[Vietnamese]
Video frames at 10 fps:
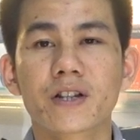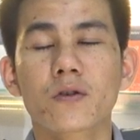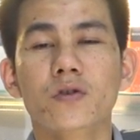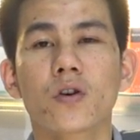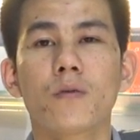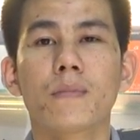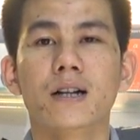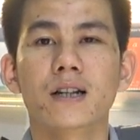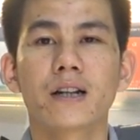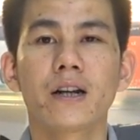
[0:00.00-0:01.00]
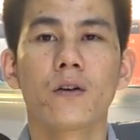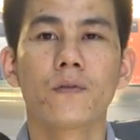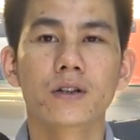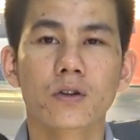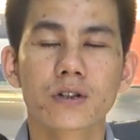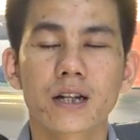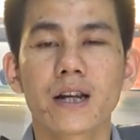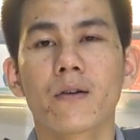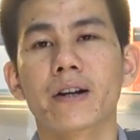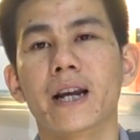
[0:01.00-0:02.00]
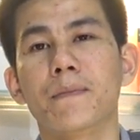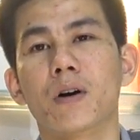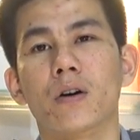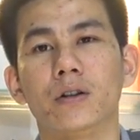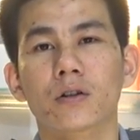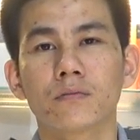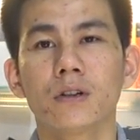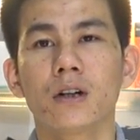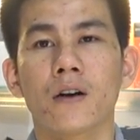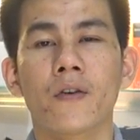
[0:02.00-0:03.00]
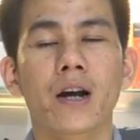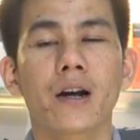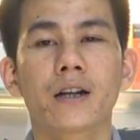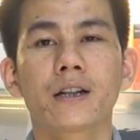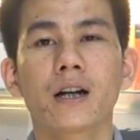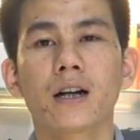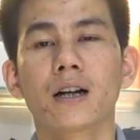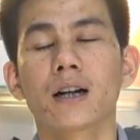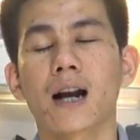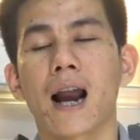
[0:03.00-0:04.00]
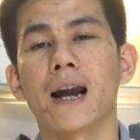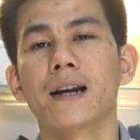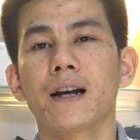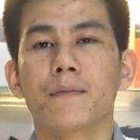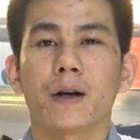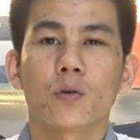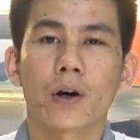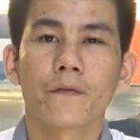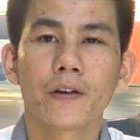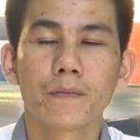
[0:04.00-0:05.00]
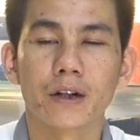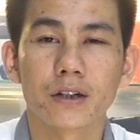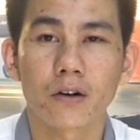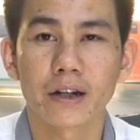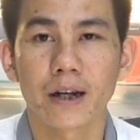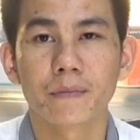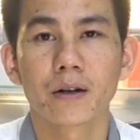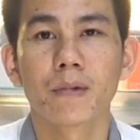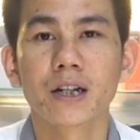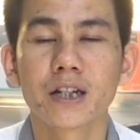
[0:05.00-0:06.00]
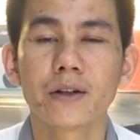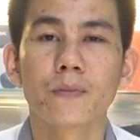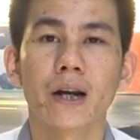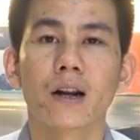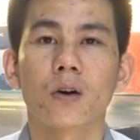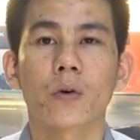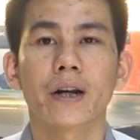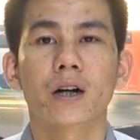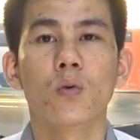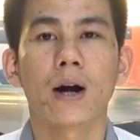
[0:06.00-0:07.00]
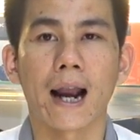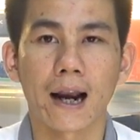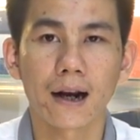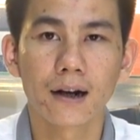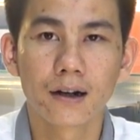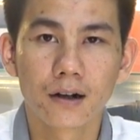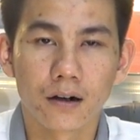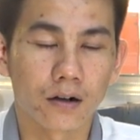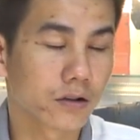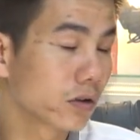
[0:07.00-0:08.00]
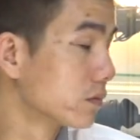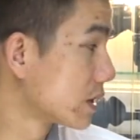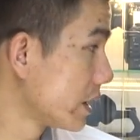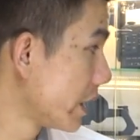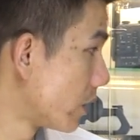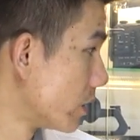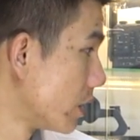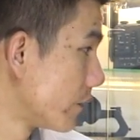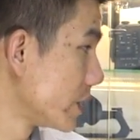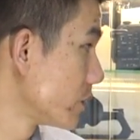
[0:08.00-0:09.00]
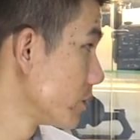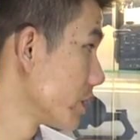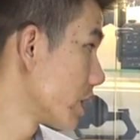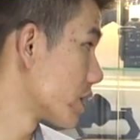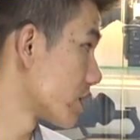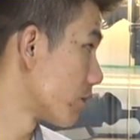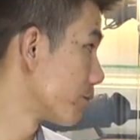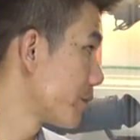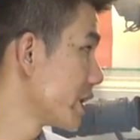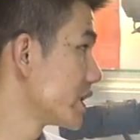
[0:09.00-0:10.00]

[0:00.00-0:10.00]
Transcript: siêu zoom mà rất nhiều vừa rồi rất nhiều anh em hỏi Tùng về những cái hệ máy quay phim để cho anh em đi bẫy chim hay là quay câu cá. Đó, Tùng rất nhiều, ví dụ như là dòng P